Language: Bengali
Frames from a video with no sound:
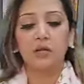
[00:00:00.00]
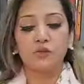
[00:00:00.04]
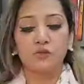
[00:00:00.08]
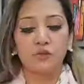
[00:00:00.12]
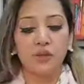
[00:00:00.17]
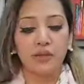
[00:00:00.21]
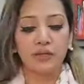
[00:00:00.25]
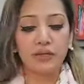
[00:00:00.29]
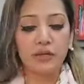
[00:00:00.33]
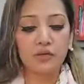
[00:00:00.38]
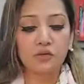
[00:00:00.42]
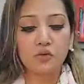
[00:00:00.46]

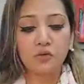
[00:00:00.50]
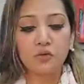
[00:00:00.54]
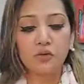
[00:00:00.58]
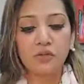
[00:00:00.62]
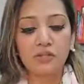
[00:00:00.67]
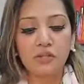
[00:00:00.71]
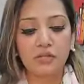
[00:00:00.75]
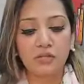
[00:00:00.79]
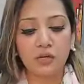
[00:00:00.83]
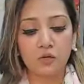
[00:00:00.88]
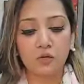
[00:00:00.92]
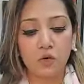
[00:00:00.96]
তো এটার জন্য
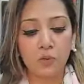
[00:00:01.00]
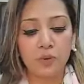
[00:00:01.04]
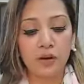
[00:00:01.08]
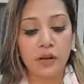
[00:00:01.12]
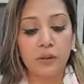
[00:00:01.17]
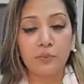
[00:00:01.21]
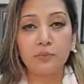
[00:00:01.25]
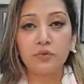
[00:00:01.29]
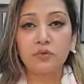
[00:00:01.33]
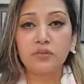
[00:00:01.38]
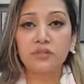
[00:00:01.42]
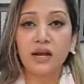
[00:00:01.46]
যেটা করবেন
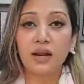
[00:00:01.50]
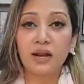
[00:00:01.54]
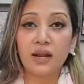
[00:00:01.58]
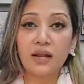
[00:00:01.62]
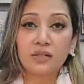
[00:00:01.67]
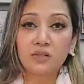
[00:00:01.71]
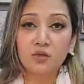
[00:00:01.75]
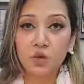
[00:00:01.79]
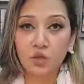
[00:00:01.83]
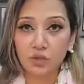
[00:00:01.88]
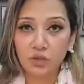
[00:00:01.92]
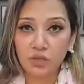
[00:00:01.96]
আপু যারা
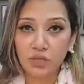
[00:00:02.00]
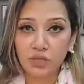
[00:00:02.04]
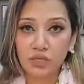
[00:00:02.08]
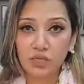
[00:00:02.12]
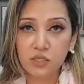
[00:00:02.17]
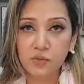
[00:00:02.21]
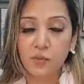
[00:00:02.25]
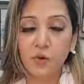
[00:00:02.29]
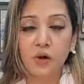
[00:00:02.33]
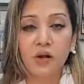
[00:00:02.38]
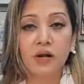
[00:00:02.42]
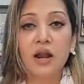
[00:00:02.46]

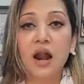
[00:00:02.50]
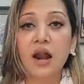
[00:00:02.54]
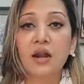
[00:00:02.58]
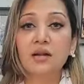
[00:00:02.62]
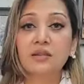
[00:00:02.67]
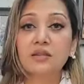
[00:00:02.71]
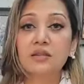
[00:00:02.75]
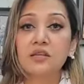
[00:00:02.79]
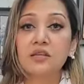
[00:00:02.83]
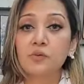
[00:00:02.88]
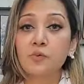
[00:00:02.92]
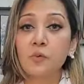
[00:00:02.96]
ছত্রিশ করেন
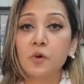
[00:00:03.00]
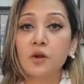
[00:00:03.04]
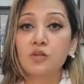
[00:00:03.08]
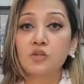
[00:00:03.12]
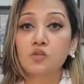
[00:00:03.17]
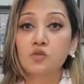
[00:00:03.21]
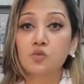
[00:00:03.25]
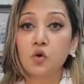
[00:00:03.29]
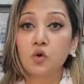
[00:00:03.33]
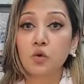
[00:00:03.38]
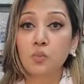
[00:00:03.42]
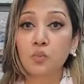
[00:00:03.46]
আটত্রিশ করেন
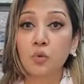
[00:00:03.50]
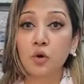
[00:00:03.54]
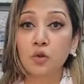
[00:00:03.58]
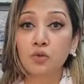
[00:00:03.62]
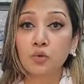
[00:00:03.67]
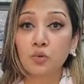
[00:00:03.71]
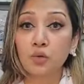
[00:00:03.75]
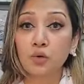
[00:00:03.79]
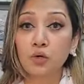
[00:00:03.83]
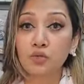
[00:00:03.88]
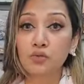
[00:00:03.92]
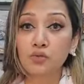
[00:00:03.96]
চোখ
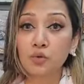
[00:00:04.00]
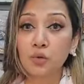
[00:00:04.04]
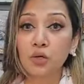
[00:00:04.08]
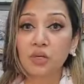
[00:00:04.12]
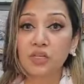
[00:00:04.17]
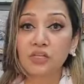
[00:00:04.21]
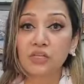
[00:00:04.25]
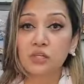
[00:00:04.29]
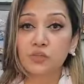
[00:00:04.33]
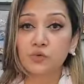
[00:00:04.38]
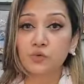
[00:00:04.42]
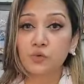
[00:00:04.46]
বন্ধ করে
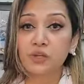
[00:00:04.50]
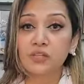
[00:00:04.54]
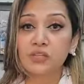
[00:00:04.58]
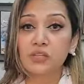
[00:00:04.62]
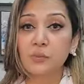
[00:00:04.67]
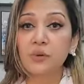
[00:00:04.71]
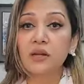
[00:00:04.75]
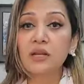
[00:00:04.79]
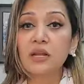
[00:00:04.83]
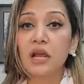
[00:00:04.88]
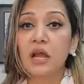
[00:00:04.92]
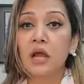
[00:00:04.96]
চল্লিশে চলে
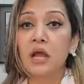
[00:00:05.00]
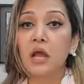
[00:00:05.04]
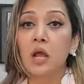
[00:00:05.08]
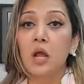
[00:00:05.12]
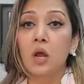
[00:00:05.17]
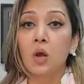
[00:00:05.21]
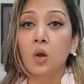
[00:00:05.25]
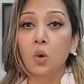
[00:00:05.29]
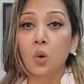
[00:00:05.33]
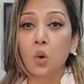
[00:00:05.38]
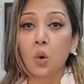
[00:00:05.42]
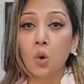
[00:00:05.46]
যাবেন
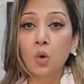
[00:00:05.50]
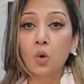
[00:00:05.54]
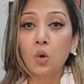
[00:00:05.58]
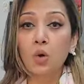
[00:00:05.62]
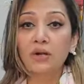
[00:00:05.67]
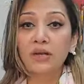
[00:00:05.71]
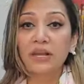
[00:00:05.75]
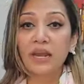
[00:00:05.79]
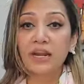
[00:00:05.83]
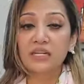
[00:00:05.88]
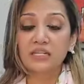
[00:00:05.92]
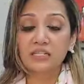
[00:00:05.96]
কোনো
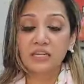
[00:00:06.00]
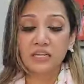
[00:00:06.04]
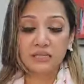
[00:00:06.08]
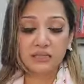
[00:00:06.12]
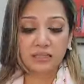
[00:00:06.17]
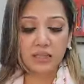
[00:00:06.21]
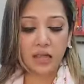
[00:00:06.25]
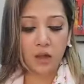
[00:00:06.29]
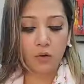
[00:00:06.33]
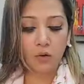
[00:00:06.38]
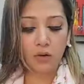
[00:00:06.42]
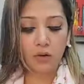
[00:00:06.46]
টেনশন
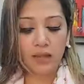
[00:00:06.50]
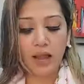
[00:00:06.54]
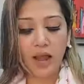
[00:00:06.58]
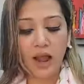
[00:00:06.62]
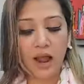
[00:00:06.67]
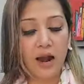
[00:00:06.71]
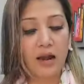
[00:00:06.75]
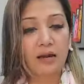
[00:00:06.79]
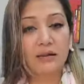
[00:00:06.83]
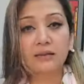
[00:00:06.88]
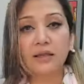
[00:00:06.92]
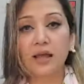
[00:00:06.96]
তাহলে
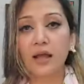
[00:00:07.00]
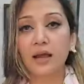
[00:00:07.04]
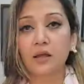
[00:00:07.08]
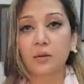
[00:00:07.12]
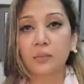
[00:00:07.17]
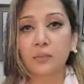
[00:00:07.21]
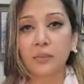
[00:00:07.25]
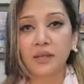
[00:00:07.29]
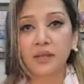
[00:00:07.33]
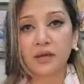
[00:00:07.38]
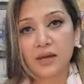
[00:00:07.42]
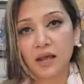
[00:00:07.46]
আর
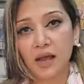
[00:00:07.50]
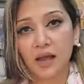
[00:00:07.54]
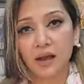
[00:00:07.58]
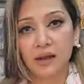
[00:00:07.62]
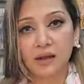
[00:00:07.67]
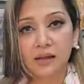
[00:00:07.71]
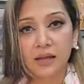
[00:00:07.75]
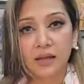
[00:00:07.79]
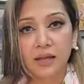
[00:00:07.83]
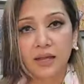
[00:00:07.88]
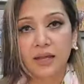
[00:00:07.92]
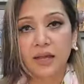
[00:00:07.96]
থাকবে না
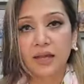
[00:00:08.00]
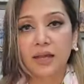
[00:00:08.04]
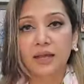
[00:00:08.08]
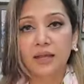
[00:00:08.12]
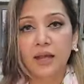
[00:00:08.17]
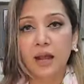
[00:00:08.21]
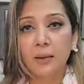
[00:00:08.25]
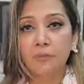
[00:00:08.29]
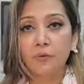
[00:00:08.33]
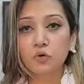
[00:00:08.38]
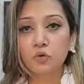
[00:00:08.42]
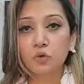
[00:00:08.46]
হ্যাঁ
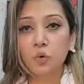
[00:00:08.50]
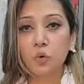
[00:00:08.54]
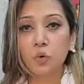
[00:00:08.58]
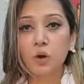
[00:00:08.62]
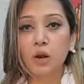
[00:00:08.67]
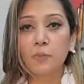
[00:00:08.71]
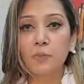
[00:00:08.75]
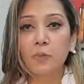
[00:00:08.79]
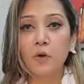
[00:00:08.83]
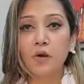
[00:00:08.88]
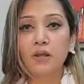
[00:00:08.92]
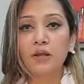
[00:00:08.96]
কাপড়
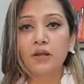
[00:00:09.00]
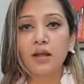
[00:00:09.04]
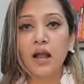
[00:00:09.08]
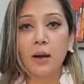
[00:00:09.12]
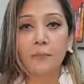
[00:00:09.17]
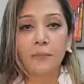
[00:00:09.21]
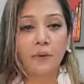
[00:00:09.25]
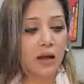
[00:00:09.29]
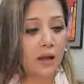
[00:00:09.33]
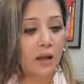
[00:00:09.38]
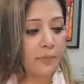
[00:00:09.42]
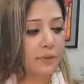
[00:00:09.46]
ধোয়ার পরে
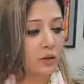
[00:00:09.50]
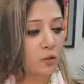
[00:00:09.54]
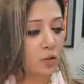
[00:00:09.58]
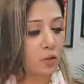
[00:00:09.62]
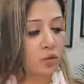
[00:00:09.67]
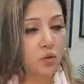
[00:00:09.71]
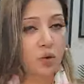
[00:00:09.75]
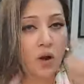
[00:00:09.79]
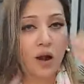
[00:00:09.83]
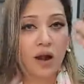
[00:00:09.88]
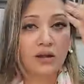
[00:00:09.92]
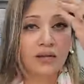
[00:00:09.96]
খাপা খাপের
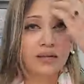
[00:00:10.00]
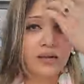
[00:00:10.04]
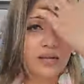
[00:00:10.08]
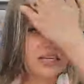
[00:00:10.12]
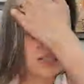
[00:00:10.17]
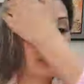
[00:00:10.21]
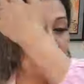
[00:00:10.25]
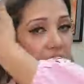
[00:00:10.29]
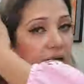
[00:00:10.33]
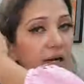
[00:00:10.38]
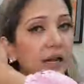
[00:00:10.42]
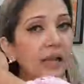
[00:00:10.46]
কোনো আর
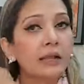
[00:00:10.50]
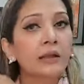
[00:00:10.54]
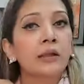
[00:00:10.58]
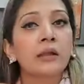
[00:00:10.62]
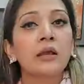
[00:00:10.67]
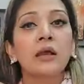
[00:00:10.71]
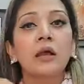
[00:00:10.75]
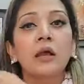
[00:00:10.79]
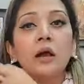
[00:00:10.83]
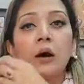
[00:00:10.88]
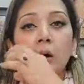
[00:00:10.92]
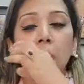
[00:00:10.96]
টেনশন নাই
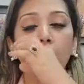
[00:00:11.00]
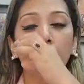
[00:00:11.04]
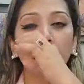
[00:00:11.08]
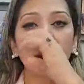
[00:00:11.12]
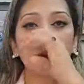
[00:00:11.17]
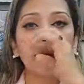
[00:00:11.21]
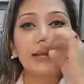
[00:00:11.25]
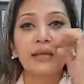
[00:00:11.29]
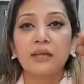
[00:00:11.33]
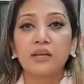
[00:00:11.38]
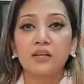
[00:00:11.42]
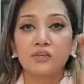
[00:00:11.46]

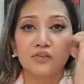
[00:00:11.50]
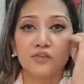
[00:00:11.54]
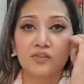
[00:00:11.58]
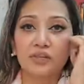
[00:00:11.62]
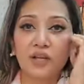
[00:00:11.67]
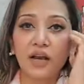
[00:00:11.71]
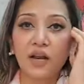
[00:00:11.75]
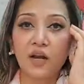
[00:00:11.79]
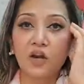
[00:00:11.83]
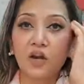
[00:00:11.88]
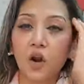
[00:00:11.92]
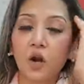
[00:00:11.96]
ওকে তো
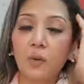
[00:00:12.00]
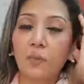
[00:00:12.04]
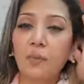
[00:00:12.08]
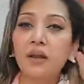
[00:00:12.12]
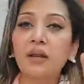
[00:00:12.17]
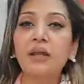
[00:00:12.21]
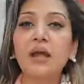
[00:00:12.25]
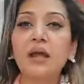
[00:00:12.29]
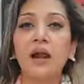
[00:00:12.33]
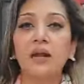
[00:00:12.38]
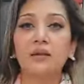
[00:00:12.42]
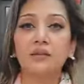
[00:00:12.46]
যারা
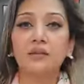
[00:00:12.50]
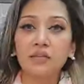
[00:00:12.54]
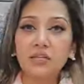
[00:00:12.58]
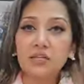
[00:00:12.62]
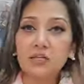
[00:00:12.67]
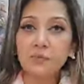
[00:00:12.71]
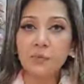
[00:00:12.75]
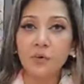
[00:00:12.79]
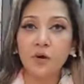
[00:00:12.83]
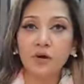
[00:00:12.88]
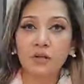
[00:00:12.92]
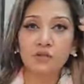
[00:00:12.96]
নর্মালি
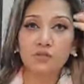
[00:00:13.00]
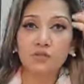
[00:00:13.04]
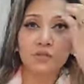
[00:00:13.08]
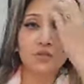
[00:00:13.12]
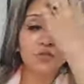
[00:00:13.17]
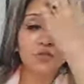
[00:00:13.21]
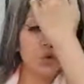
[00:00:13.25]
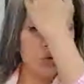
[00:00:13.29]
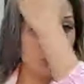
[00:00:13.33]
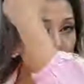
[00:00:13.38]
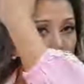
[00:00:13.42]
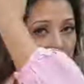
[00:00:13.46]
আটত্রিশ পরেন যদি
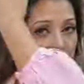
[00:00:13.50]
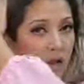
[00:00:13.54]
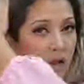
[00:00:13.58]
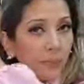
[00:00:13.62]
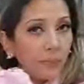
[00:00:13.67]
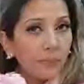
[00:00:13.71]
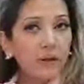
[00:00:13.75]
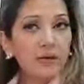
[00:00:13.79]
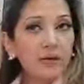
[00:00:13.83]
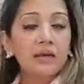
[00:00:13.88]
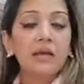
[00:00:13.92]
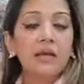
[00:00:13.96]
চল্লিশ না
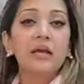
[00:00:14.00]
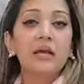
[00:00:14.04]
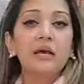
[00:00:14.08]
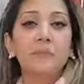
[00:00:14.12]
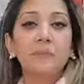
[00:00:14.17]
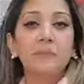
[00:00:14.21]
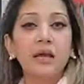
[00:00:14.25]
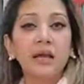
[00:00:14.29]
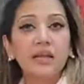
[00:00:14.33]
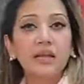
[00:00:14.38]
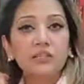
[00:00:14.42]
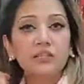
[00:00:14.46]
পান
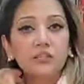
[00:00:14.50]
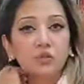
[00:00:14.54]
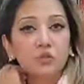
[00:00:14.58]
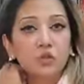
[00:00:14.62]
বিয়াল্লিশে